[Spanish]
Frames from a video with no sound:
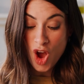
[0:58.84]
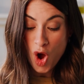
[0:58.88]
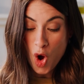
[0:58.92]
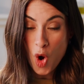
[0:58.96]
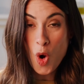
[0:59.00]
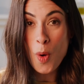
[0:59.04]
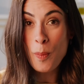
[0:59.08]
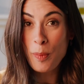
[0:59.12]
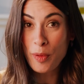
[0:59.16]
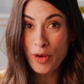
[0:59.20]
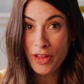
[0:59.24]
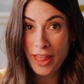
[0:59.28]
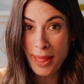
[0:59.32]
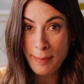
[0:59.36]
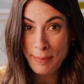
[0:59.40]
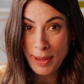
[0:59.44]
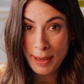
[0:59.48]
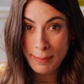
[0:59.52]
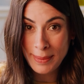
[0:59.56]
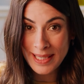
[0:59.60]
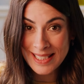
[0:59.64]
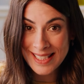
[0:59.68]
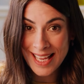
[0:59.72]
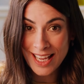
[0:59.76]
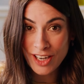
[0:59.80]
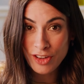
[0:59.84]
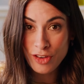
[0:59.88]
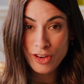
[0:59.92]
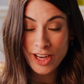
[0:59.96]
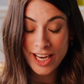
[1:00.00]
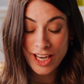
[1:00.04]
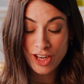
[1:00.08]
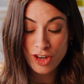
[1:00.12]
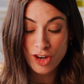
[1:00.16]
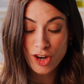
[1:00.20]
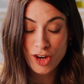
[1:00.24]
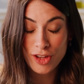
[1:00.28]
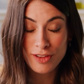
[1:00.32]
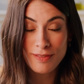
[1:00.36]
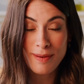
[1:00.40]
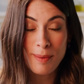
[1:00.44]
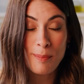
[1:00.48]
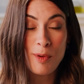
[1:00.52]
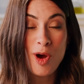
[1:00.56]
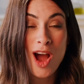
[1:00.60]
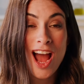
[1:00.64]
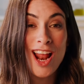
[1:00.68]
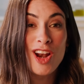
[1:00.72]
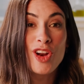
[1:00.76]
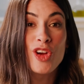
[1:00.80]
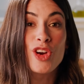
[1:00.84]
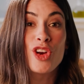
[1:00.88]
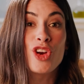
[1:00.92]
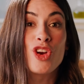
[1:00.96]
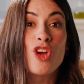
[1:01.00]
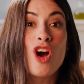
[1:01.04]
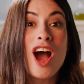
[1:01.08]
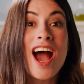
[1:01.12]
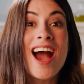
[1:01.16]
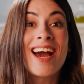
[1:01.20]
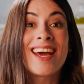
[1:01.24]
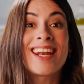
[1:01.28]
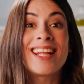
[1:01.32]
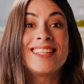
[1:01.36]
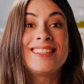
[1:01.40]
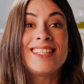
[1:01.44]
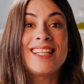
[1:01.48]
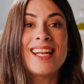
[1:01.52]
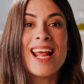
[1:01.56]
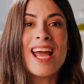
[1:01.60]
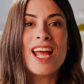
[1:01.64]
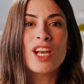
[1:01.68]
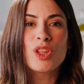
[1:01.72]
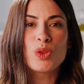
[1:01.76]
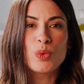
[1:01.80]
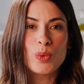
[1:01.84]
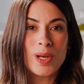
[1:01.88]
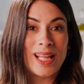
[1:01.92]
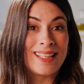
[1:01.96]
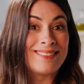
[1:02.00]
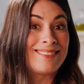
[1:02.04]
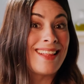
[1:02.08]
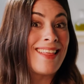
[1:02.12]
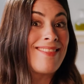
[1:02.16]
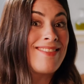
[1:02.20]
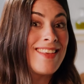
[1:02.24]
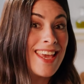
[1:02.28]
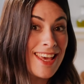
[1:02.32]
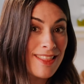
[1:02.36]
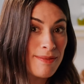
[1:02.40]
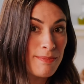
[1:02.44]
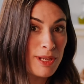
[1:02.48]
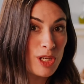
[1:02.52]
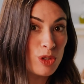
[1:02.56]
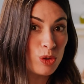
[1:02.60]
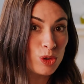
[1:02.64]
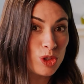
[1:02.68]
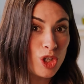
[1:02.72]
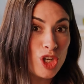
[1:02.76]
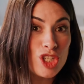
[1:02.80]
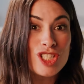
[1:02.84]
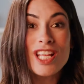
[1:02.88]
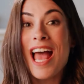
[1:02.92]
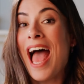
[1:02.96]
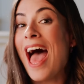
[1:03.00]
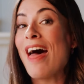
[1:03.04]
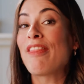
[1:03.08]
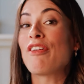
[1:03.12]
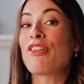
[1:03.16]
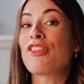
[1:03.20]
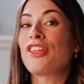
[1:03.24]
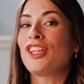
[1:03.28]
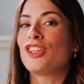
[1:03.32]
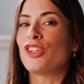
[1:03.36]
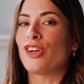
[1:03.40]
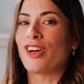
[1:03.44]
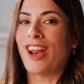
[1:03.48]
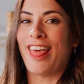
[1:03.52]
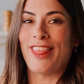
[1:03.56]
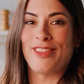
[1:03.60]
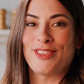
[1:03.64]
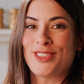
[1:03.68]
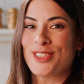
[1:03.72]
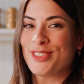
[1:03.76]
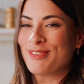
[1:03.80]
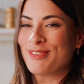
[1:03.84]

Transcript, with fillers: Un poco de parmesano y nos lo llevamos al horno a gratinar durante 10 minutos a 200 grados.